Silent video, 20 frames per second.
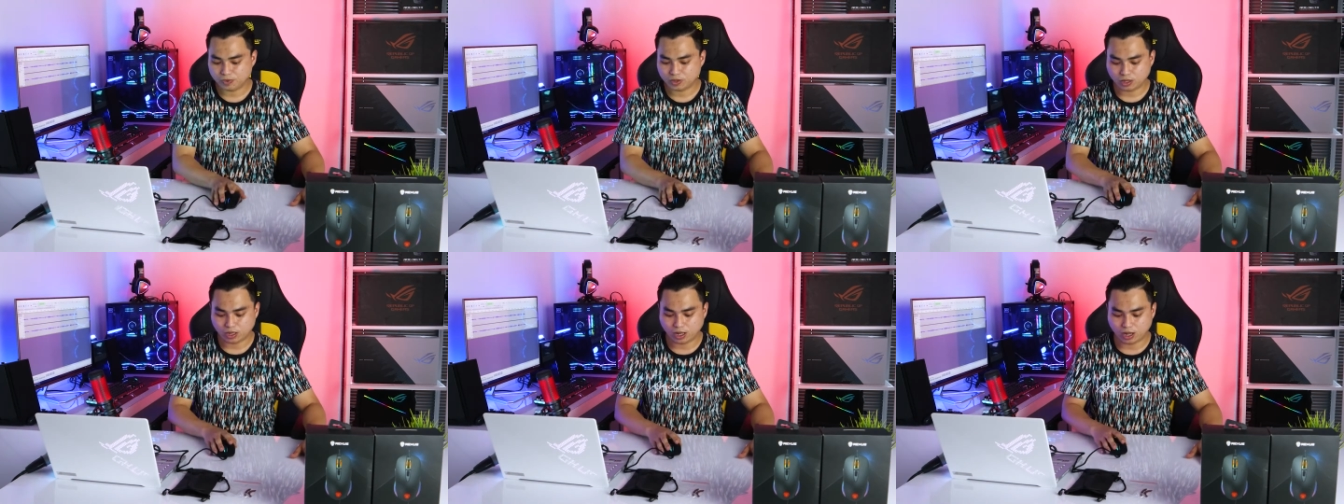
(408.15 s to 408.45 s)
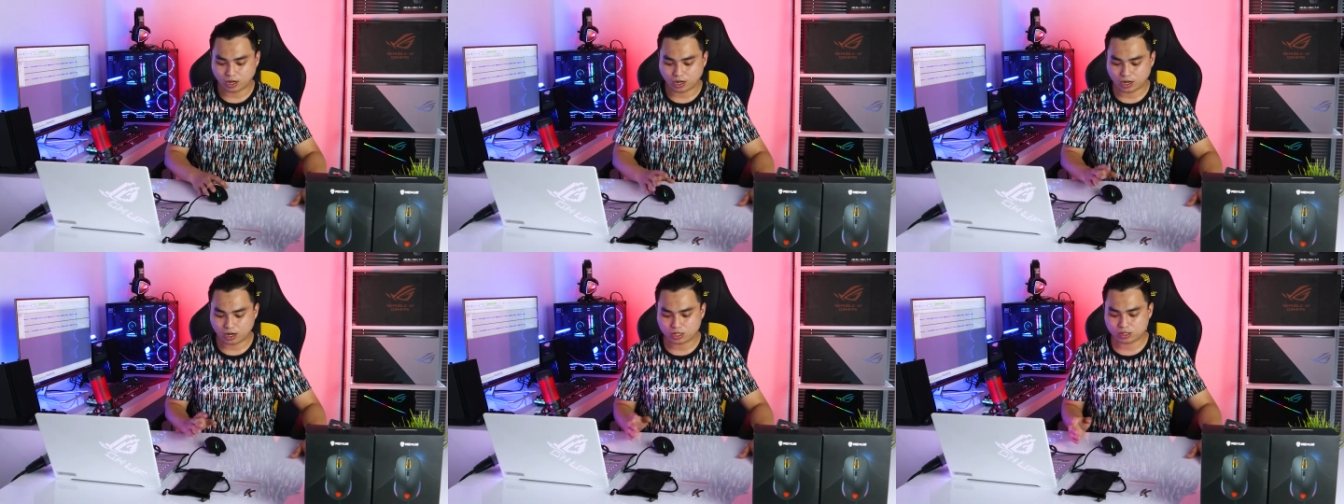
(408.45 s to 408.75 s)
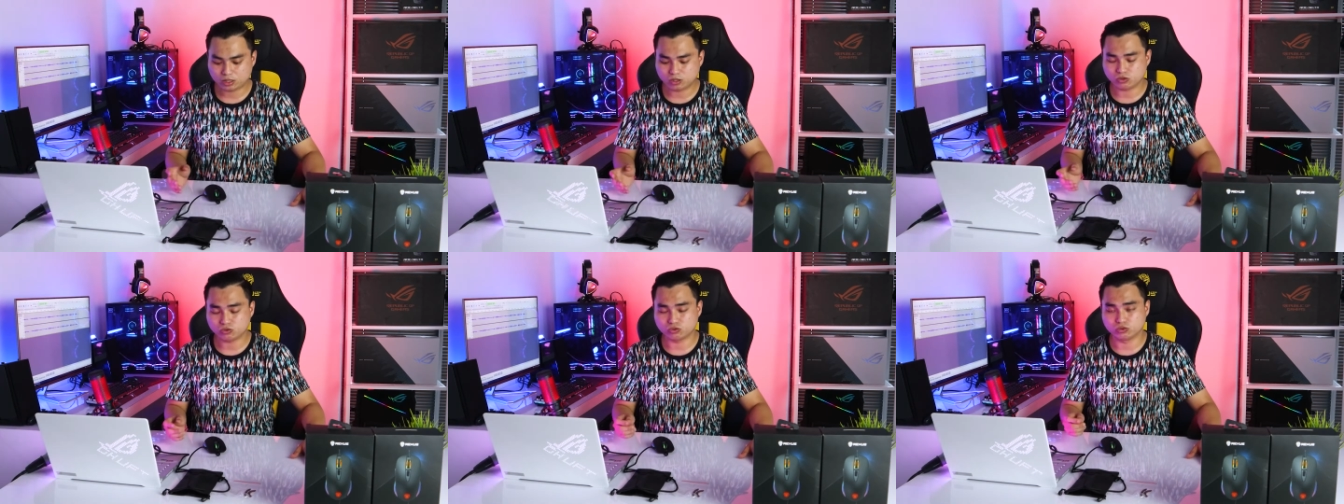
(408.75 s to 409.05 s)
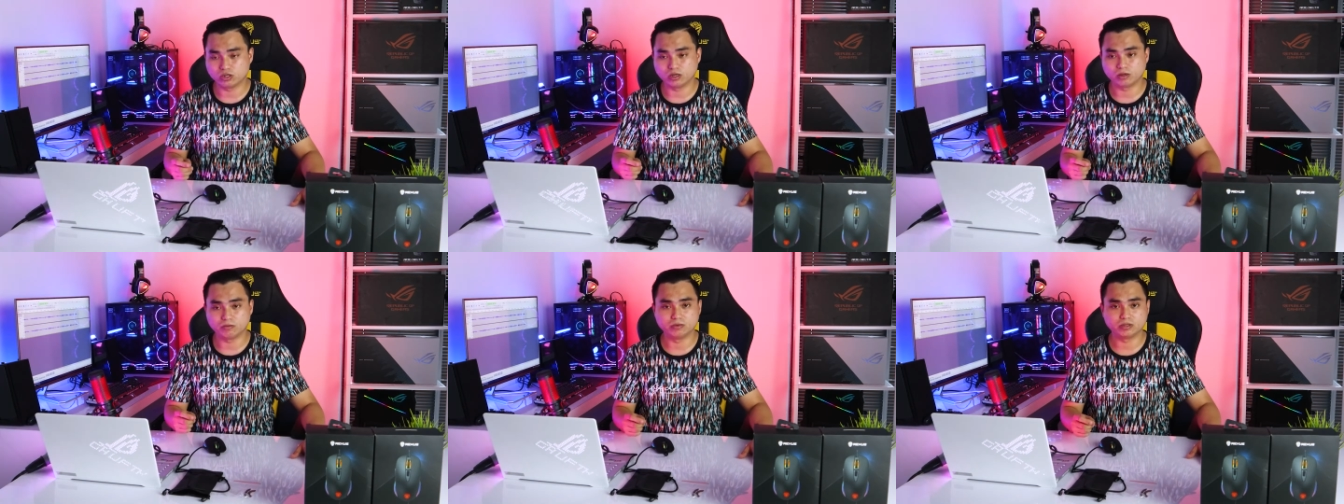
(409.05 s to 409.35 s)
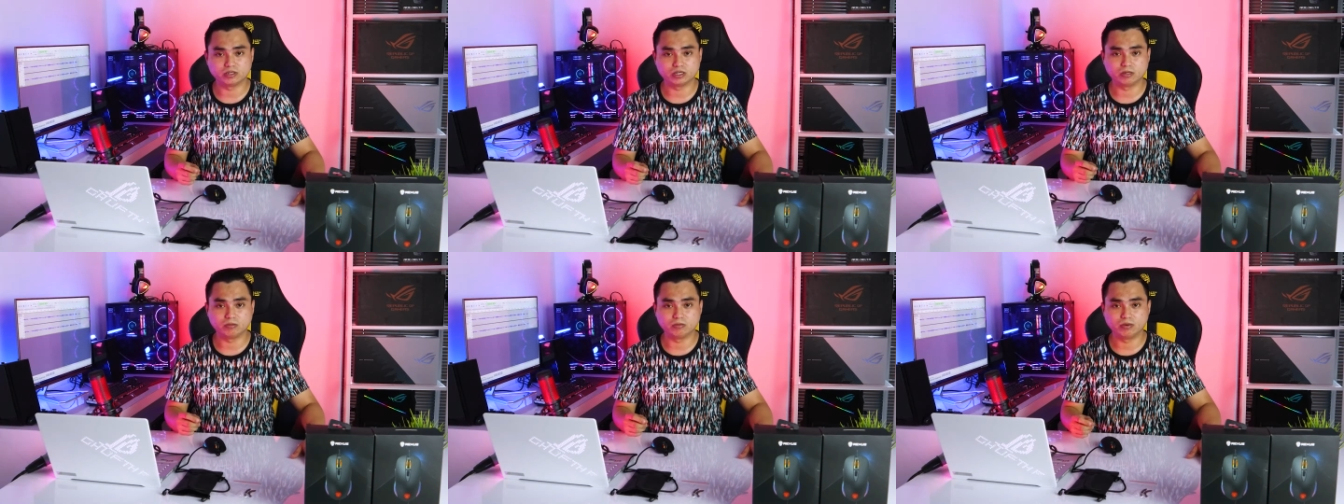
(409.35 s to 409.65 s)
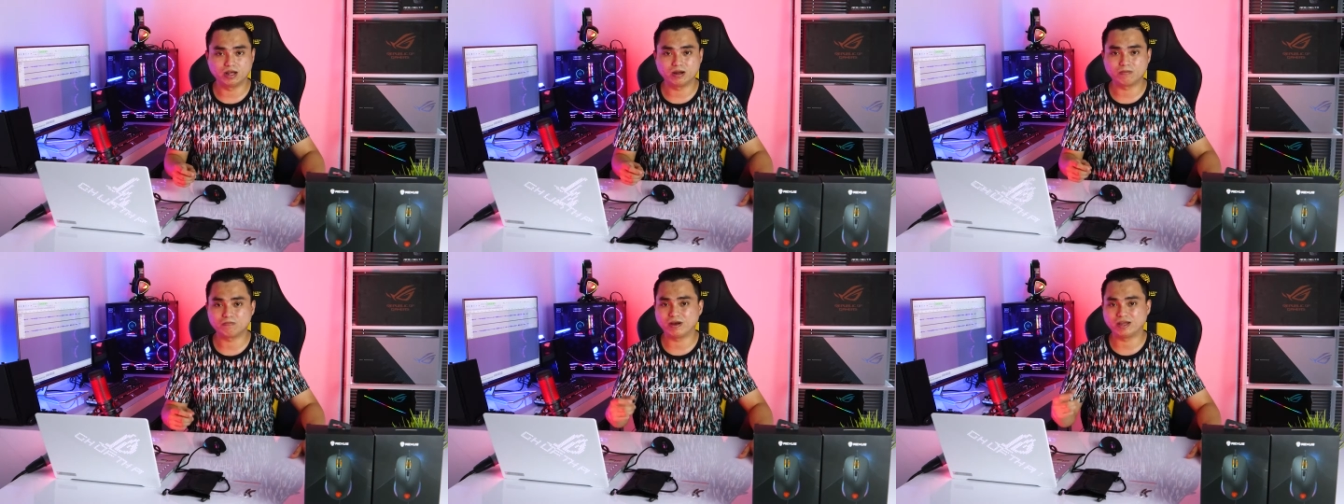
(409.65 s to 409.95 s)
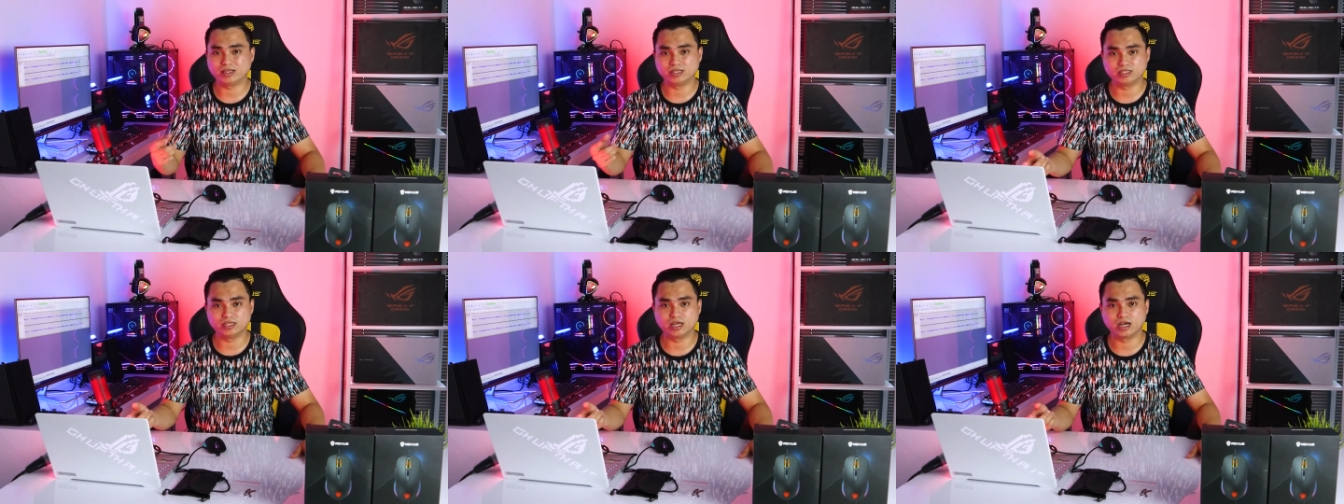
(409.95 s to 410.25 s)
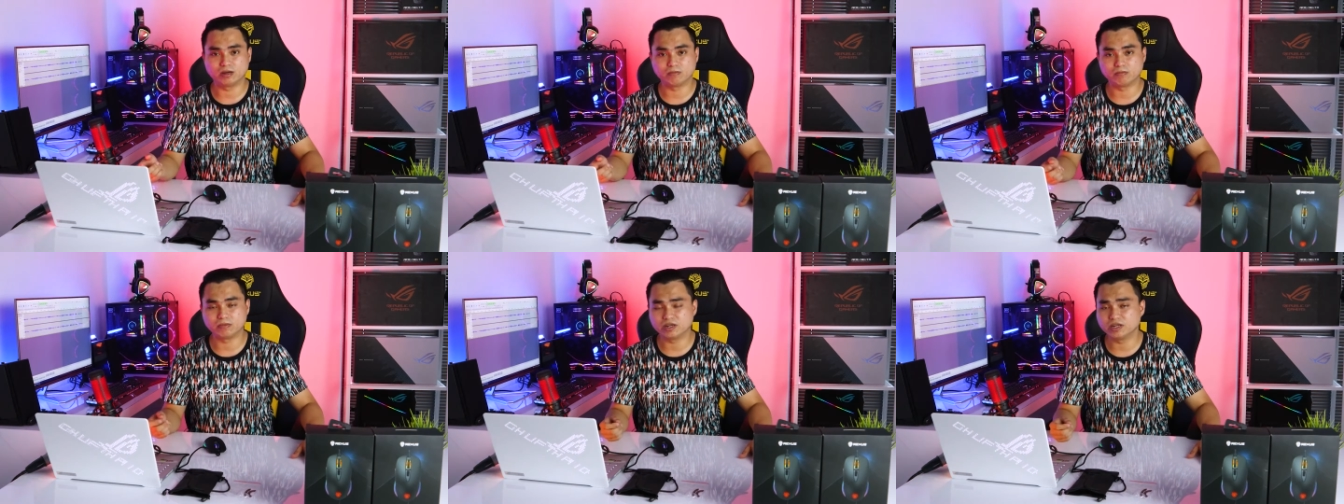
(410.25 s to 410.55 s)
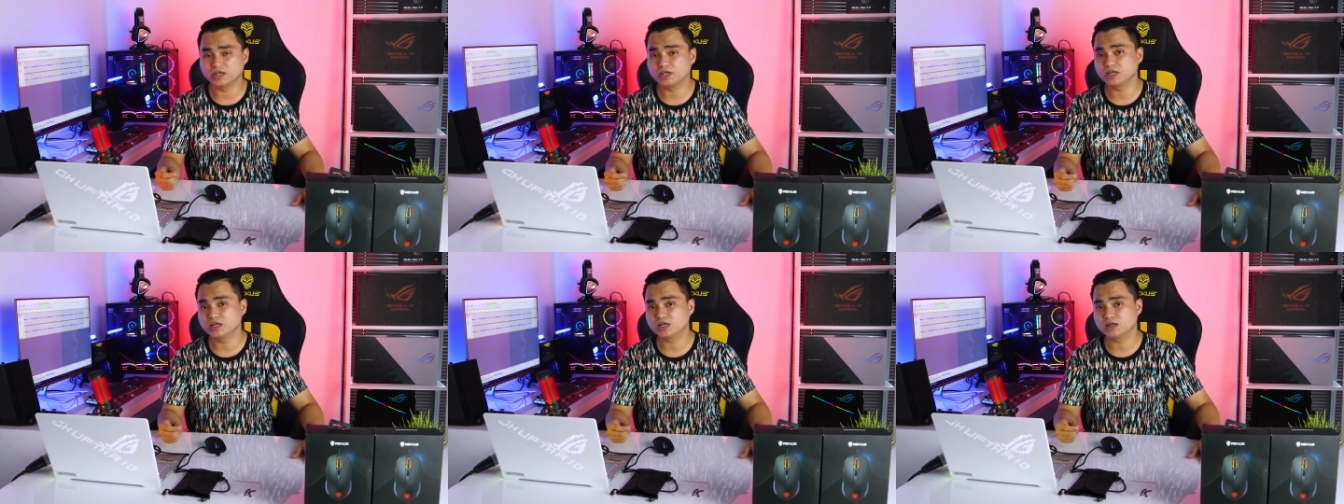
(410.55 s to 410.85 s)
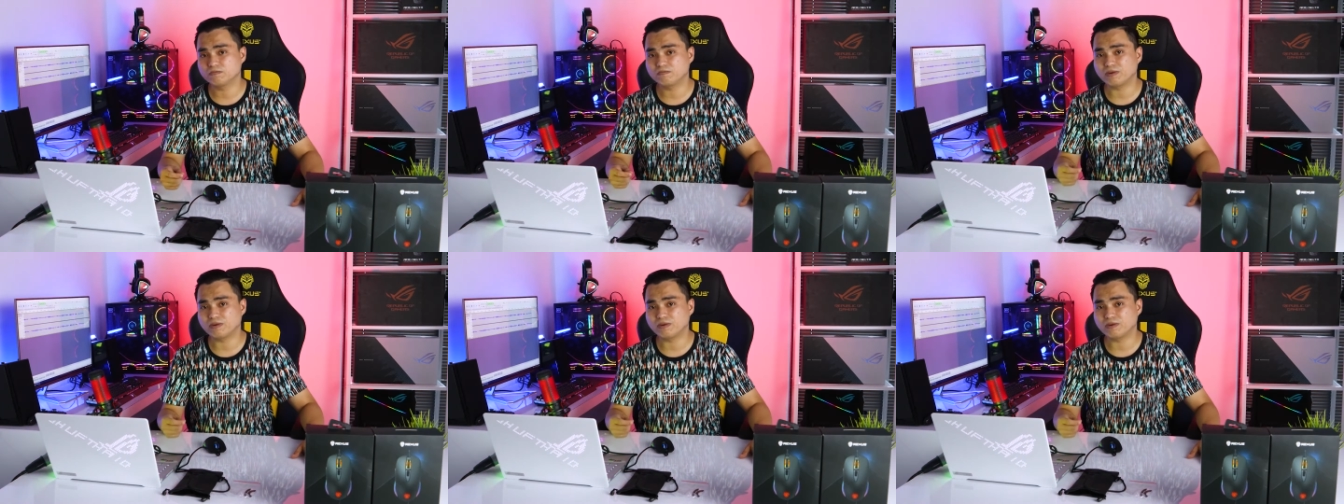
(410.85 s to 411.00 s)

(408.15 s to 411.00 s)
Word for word: karena sudah bisa dibilang panjang mending